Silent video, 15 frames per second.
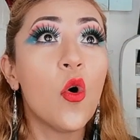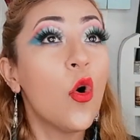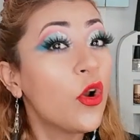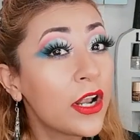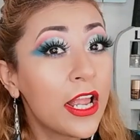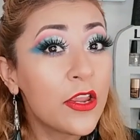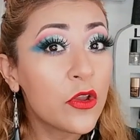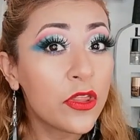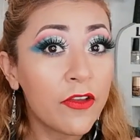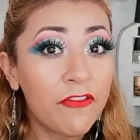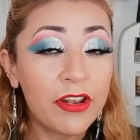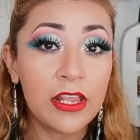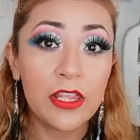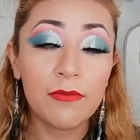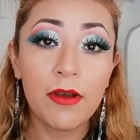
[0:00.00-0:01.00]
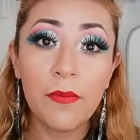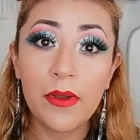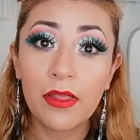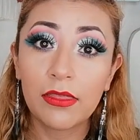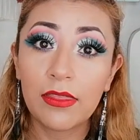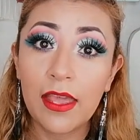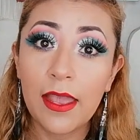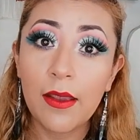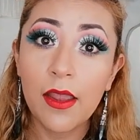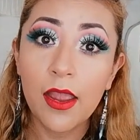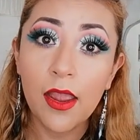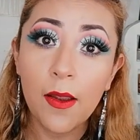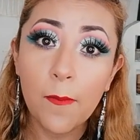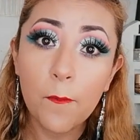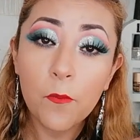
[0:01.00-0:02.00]
Un año definitivamente
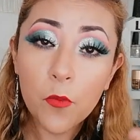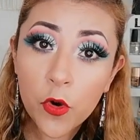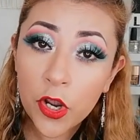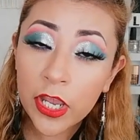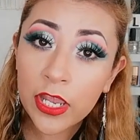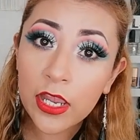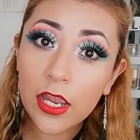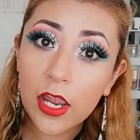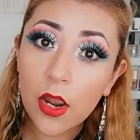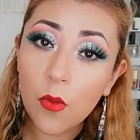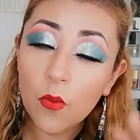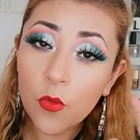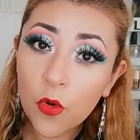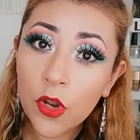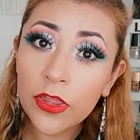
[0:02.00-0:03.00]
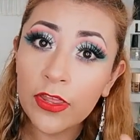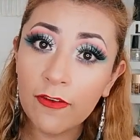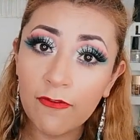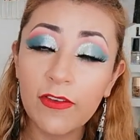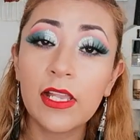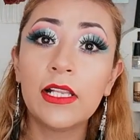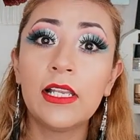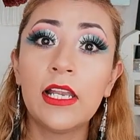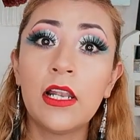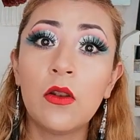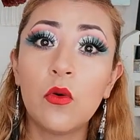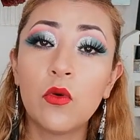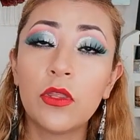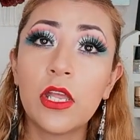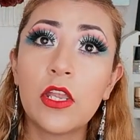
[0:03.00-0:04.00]
muy, muy
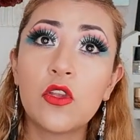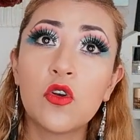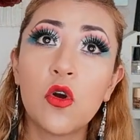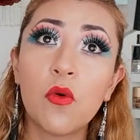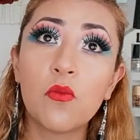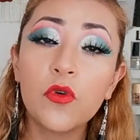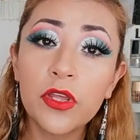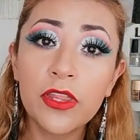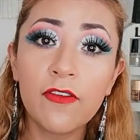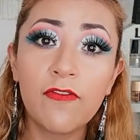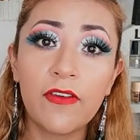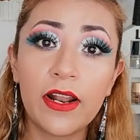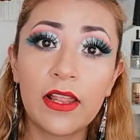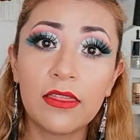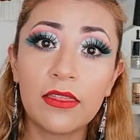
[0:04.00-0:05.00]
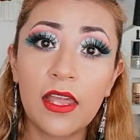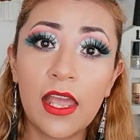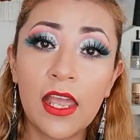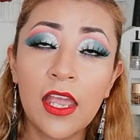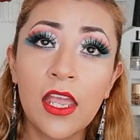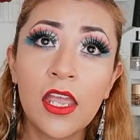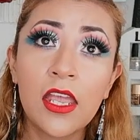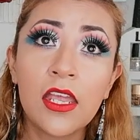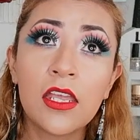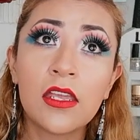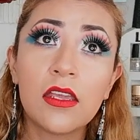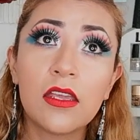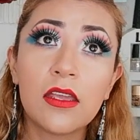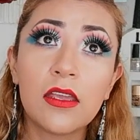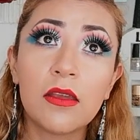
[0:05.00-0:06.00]
difícil, un año muy diferente
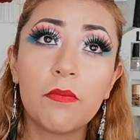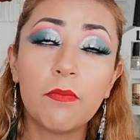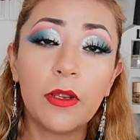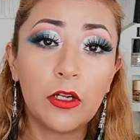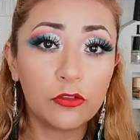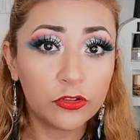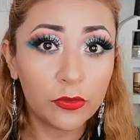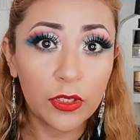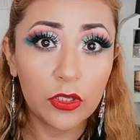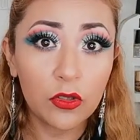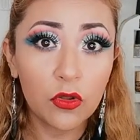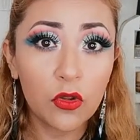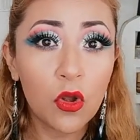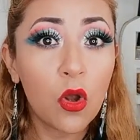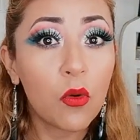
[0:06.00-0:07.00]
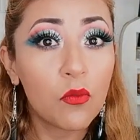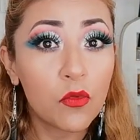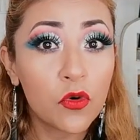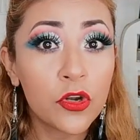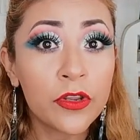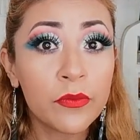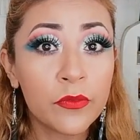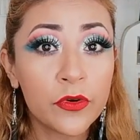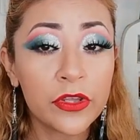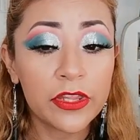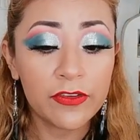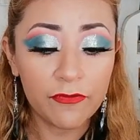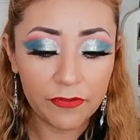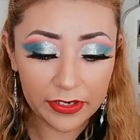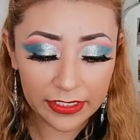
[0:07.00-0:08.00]
pero sobre todo muy, muy
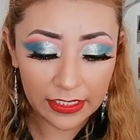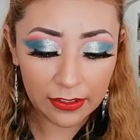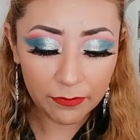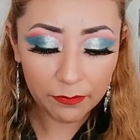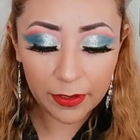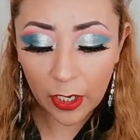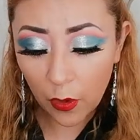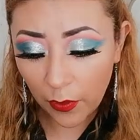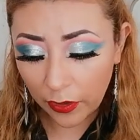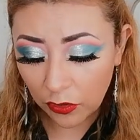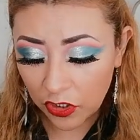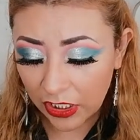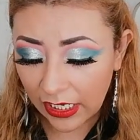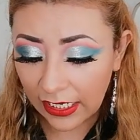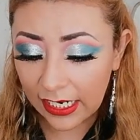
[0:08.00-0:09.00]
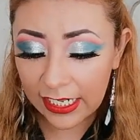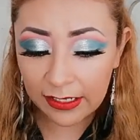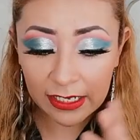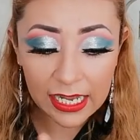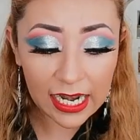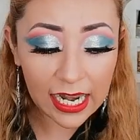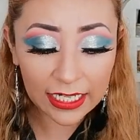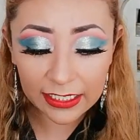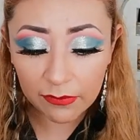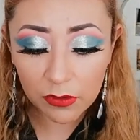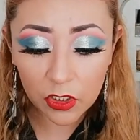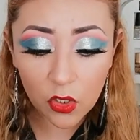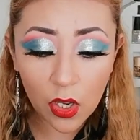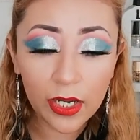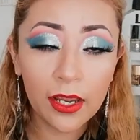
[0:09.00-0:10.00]
difícil. Pero bueno, chicas, les, las
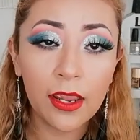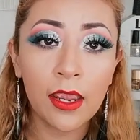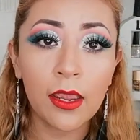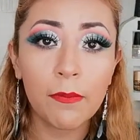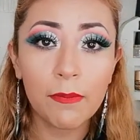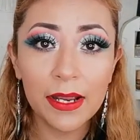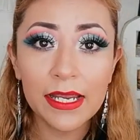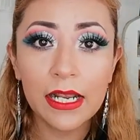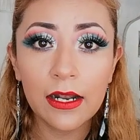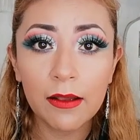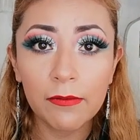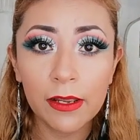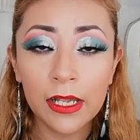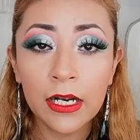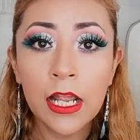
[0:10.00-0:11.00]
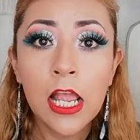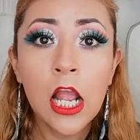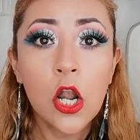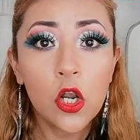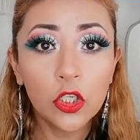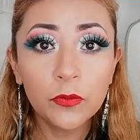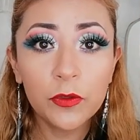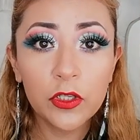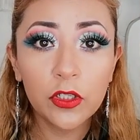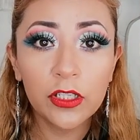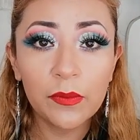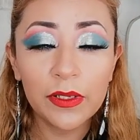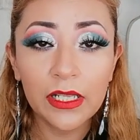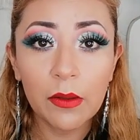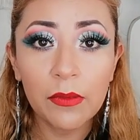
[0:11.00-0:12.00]
invito a que vayan a ver los videos
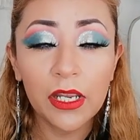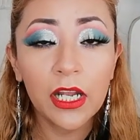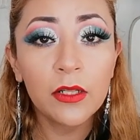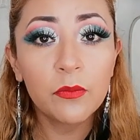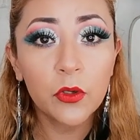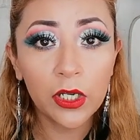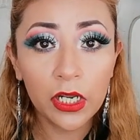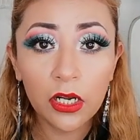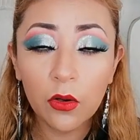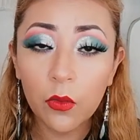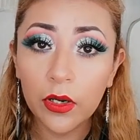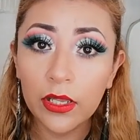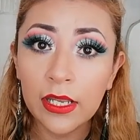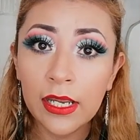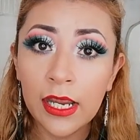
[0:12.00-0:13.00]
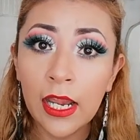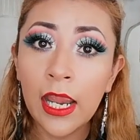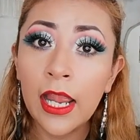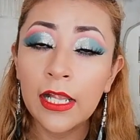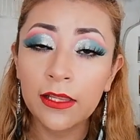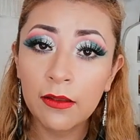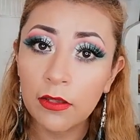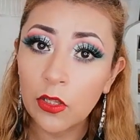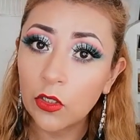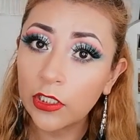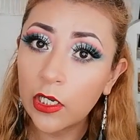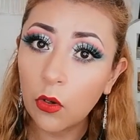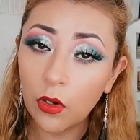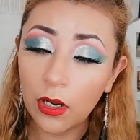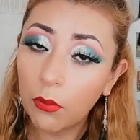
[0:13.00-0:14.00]
de mis amigas porque recuerden que este video
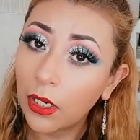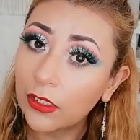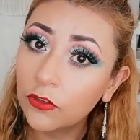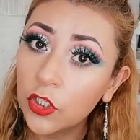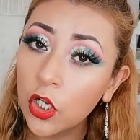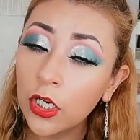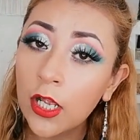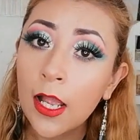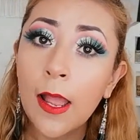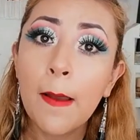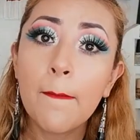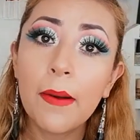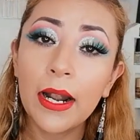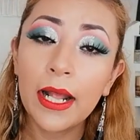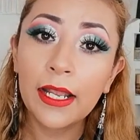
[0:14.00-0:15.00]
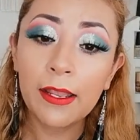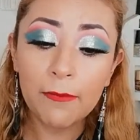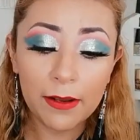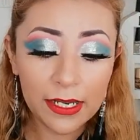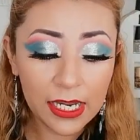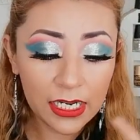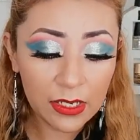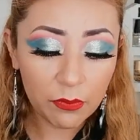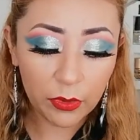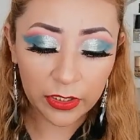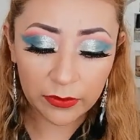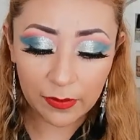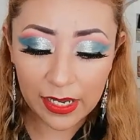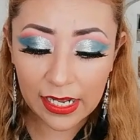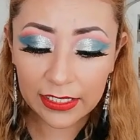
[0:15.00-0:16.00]
es en colaboración para que vayan y
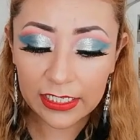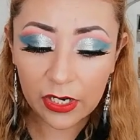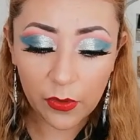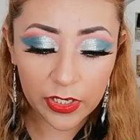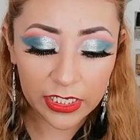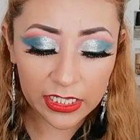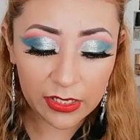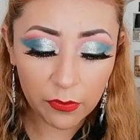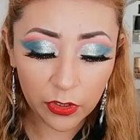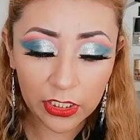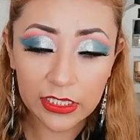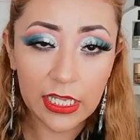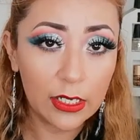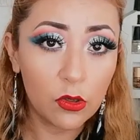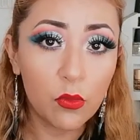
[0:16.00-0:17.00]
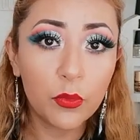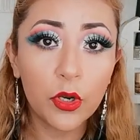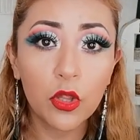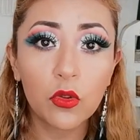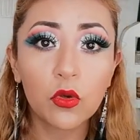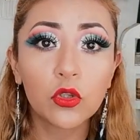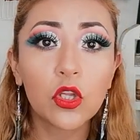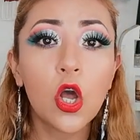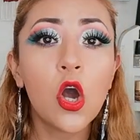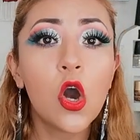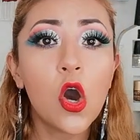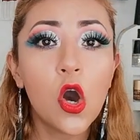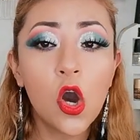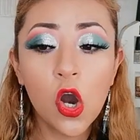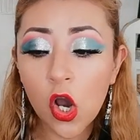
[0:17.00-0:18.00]
pues vean si coincidimos en algún producto
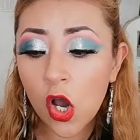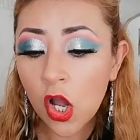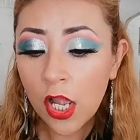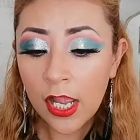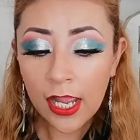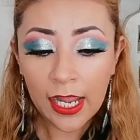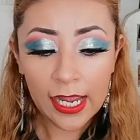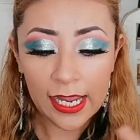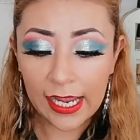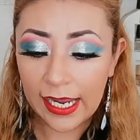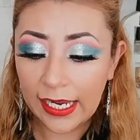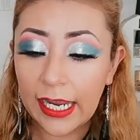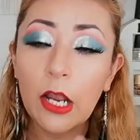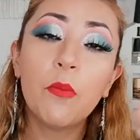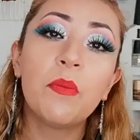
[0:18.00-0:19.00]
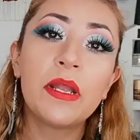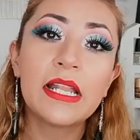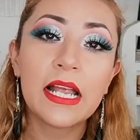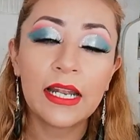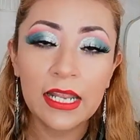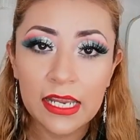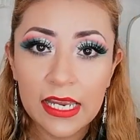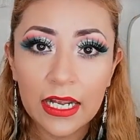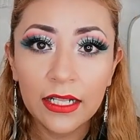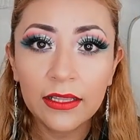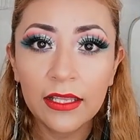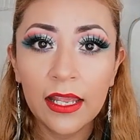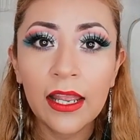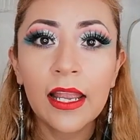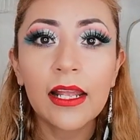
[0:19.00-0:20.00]
o eh, qué opinan
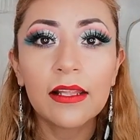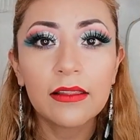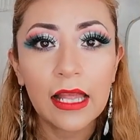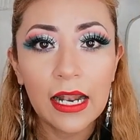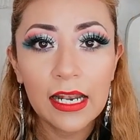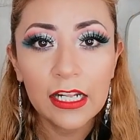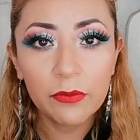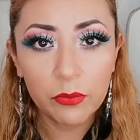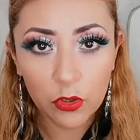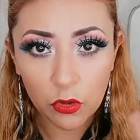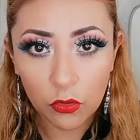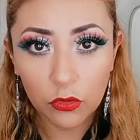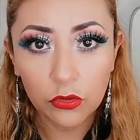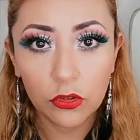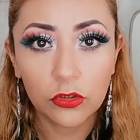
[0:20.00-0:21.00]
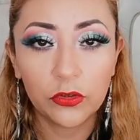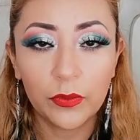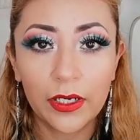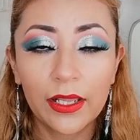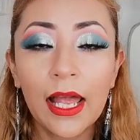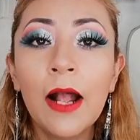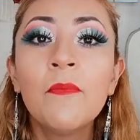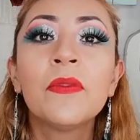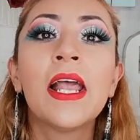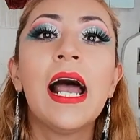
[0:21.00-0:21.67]
ellas de tales productos, ¿verdad?